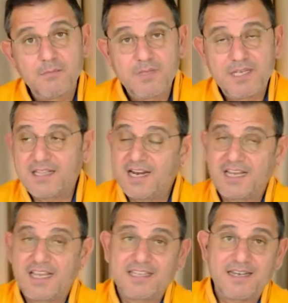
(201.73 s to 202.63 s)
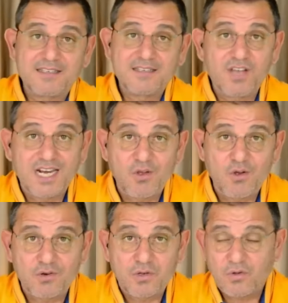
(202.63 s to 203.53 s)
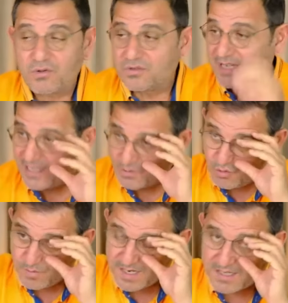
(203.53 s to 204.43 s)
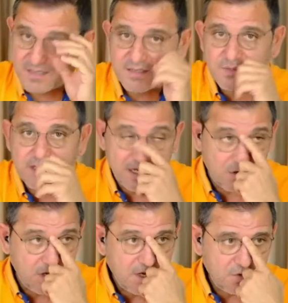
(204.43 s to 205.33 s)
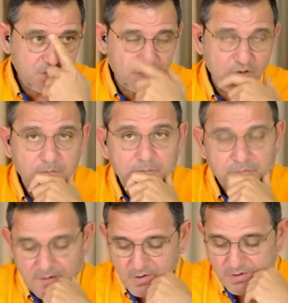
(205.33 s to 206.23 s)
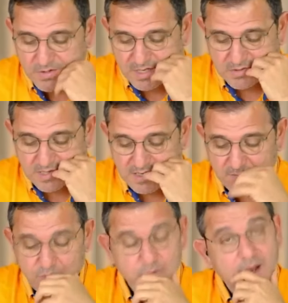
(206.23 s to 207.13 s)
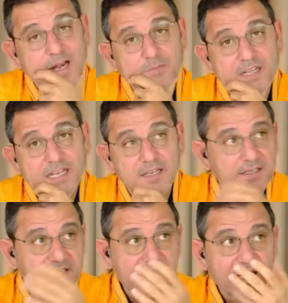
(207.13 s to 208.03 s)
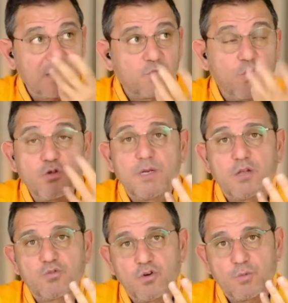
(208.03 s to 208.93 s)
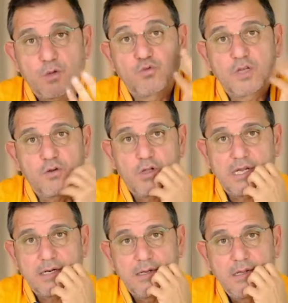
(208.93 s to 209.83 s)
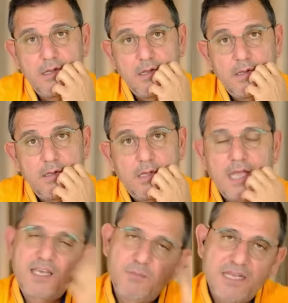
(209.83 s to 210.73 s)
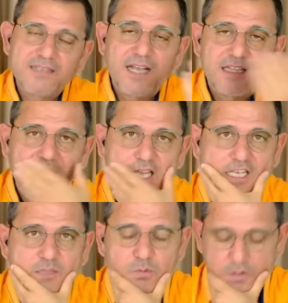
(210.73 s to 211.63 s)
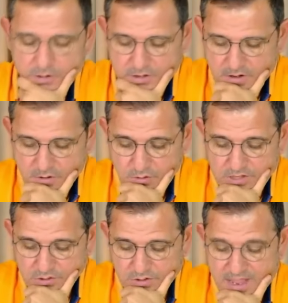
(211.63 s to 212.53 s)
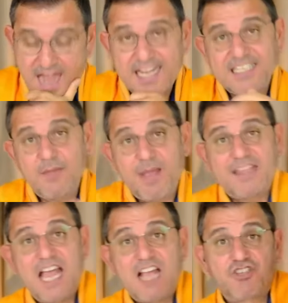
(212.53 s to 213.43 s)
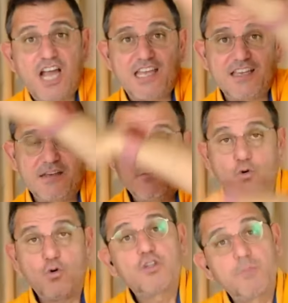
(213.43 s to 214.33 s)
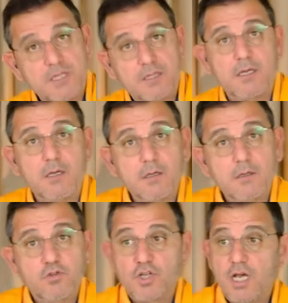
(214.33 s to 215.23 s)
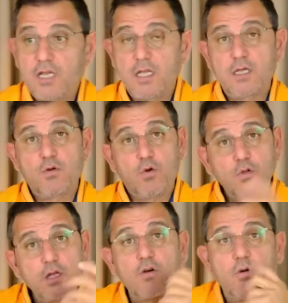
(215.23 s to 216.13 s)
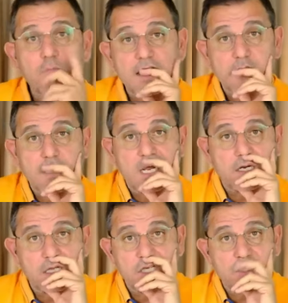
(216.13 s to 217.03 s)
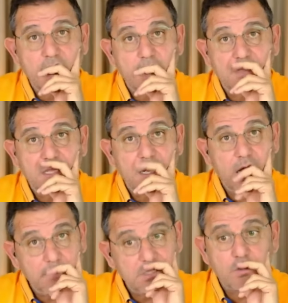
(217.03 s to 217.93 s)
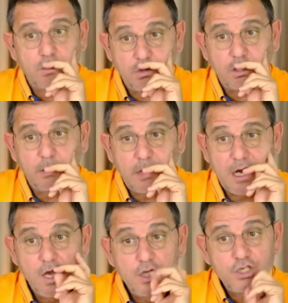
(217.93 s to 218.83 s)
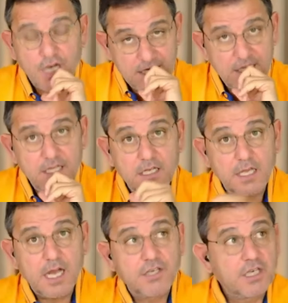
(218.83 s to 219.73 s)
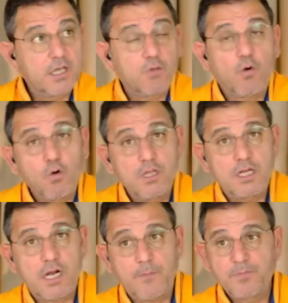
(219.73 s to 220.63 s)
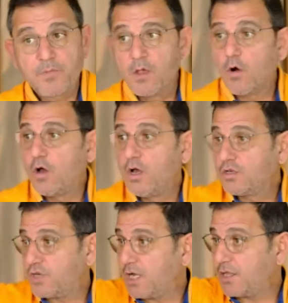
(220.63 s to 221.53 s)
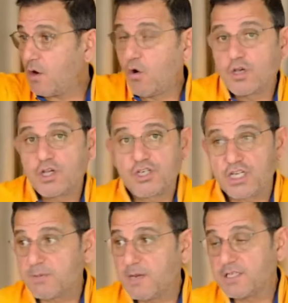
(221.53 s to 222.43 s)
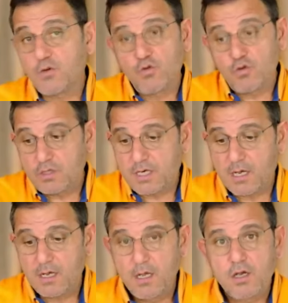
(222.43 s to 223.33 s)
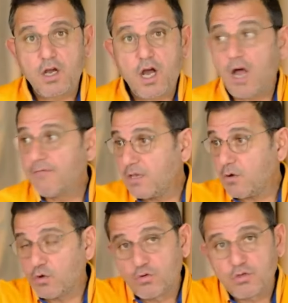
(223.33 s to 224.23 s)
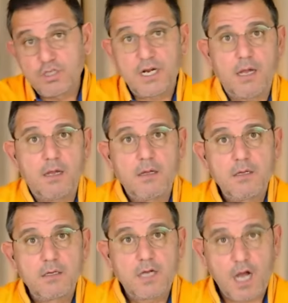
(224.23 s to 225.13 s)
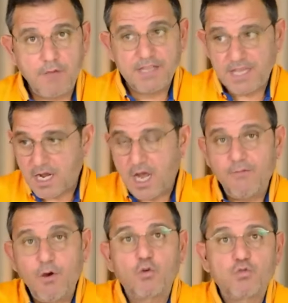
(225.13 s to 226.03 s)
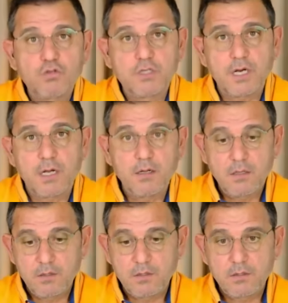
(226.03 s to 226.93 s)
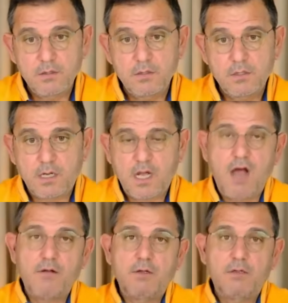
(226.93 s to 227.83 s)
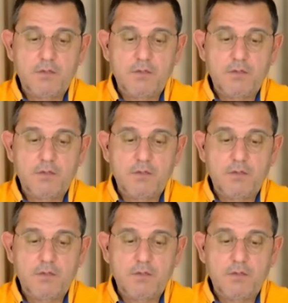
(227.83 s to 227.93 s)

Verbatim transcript: ya dana kesersin, danaya ortak olursun ya da kurban alırsın bir tane kuzu. Ondan sonra bu bayramda ne kes? İnsanlar artık onu bile sormuyor, utanıyorlar. Ya kimileri zaten kesmiyor. Ondan sonra herkese benden çay. O da bitti. Çay dediğin 10 lira 15 lira arkadaş kahvede. Ahmet gülüyorsun ama çay dediğin gerçekten 10 lira. Çayda 10 kişi ısmarsan 100 lira. Kahve 30 lira. Kahvede kahve 30 lira. Ka